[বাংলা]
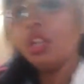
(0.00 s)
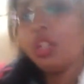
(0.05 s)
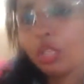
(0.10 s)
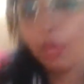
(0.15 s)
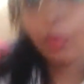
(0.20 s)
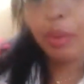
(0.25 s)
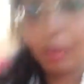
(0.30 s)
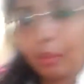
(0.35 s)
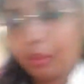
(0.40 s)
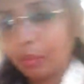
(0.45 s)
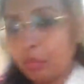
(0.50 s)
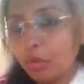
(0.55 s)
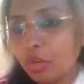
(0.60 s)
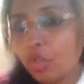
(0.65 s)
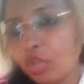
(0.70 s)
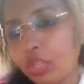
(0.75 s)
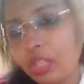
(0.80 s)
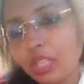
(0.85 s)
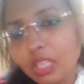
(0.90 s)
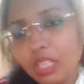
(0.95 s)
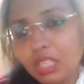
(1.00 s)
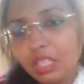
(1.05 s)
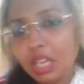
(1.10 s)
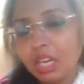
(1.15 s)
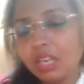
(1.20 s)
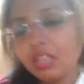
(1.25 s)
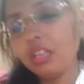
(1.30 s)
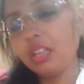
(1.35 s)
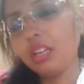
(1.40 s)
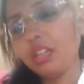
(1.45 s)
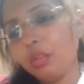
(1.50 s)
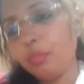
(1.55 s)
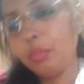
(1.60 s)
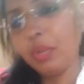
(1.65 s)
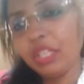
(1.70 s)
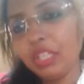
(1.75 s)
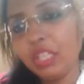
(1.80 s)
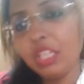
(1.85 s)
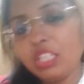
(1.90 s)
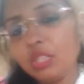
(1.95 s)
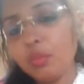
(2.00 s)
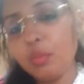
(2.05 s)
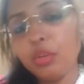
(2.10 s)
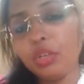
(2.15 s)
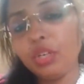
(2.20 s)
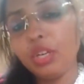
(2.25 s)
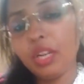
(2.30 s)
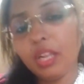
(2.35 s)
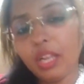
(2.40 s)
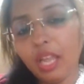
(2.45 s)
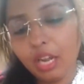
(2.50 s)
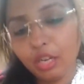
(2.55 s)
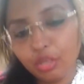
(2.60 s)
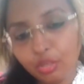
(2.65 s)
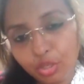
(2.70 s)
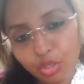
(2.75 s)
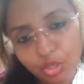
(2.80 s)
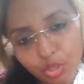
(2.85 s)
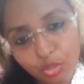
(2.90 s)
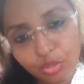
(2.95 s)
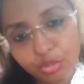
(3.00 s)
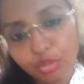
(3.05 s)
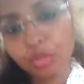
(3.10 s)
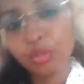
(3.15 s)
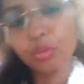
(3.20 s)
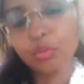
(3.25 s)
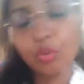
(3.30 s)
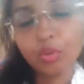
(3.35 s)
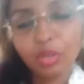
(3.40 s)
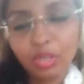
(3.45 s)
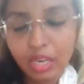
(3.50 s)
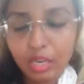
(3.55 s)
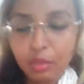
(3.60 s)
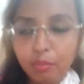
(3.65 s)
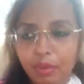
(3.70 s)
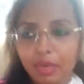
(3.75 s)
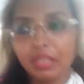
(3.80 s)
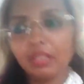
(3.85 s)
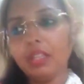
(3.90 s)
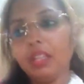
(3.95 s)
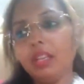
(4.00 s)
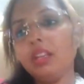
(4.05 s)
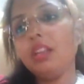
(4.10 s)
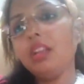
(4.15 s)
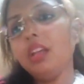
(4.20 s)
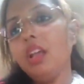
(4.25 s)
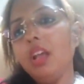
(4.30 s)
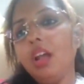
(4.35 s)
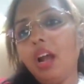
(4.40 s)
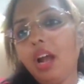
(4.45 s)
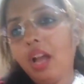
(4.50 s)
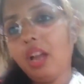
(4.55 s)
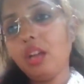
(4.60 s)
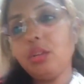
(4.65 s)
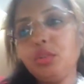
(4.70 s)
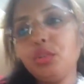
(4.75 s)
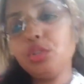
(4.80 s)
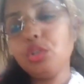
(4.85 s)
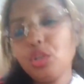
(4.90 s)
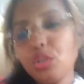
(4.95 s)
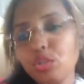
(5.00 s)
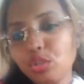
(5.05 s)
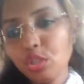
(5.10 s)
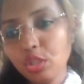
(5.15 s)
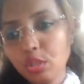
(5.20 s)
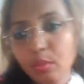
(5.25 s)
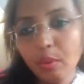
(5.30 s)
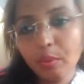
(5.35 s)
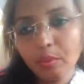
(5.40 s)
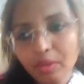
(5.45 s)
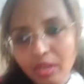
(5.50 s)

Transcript: তবে আমার মনে হয় তিনি তার ব্যক্তি জীবনটাকে আরেকটু সংযত করলেই পারতেন আর একটু সংযতভাবে